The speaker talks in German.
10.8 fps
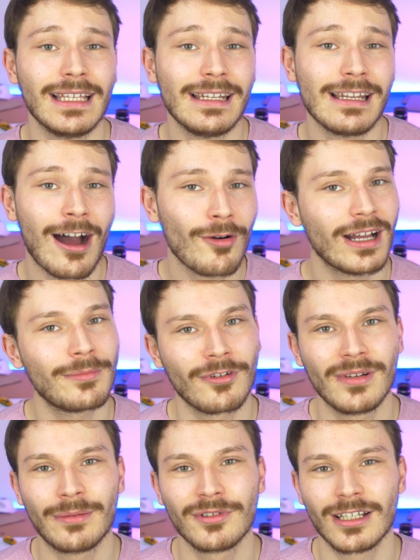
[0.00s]
Denn auch ein
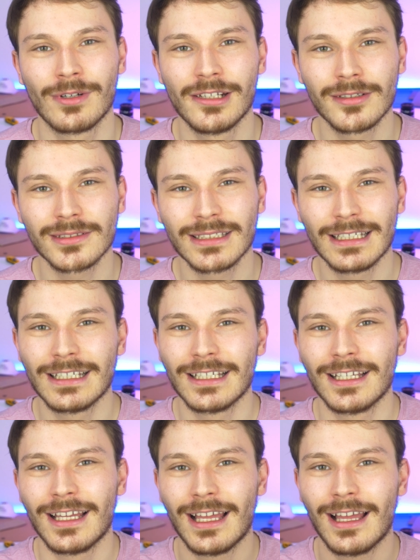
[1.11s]
Problem unter Windows,
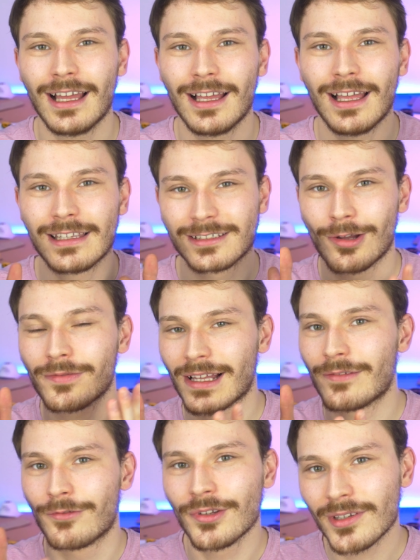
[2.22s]
es läuft
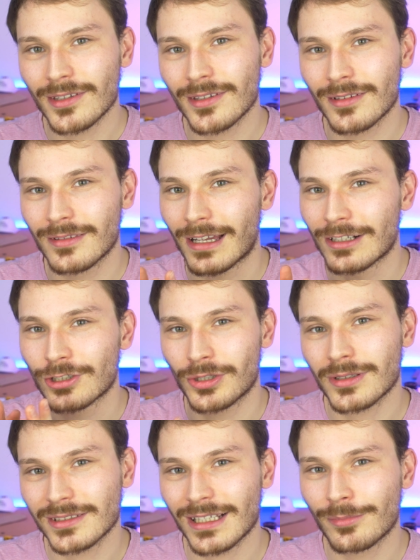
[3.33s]
halt flüssig, dann
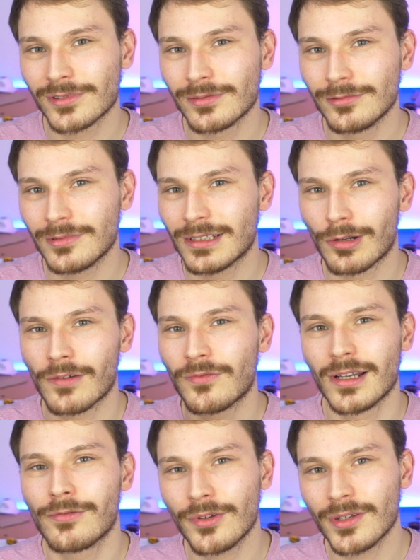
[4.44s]
stockt es ab und zu, dann läuft es
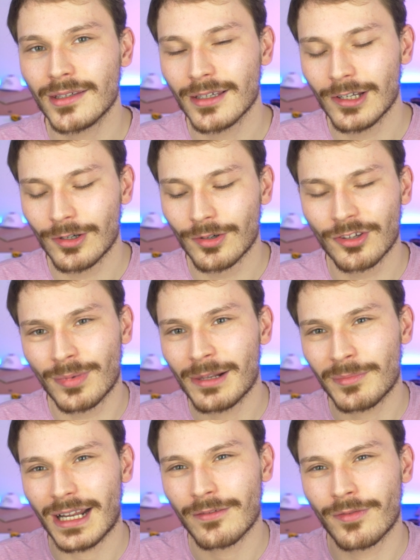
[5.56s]
wieder flüssig und
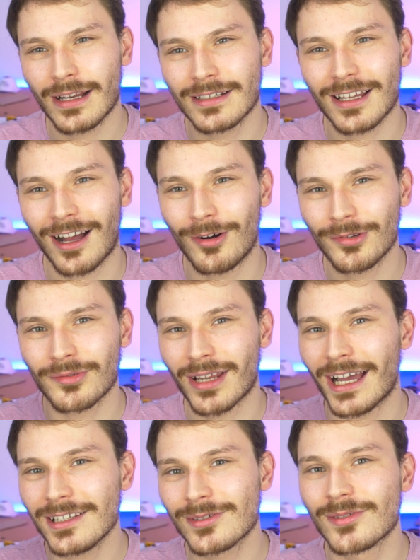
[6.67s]
sobald man anfängt raus und
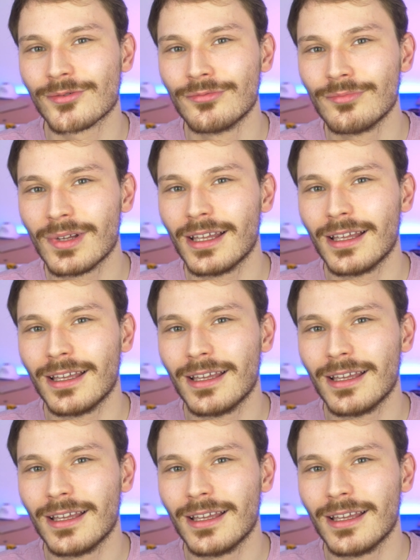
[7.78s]
rein zu zoomen,